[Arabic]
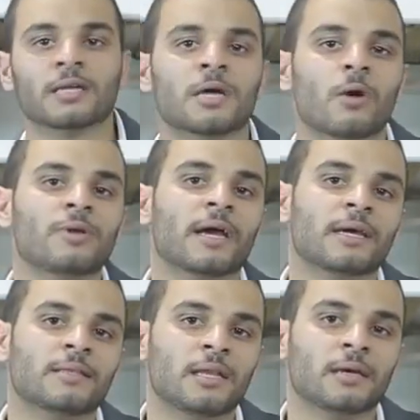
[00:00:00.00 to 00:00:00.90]
كتعاوننا
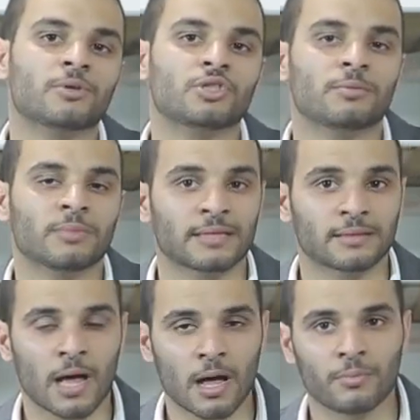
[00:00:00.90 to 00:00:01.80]
كذلك باش تجيبنا
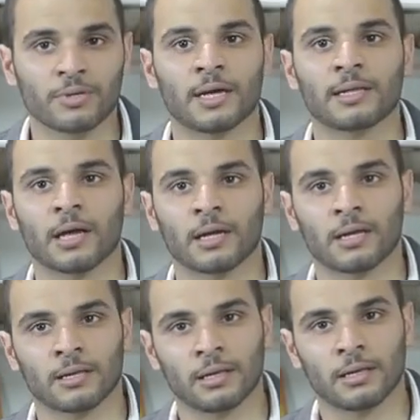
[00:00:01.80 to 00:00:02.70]
الطاقه بين هذه
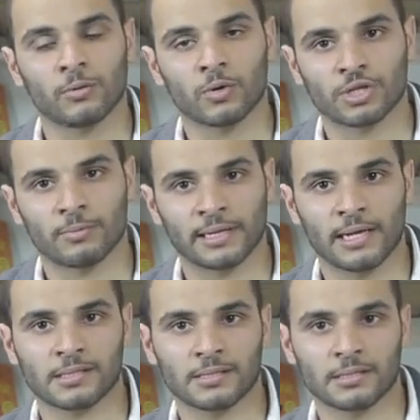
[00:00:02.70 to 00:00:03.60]

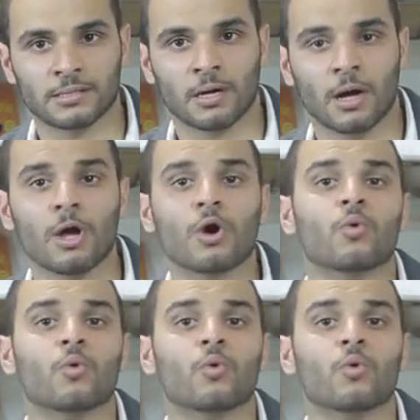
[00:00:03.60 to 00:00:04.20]
الوجبات الاساسيه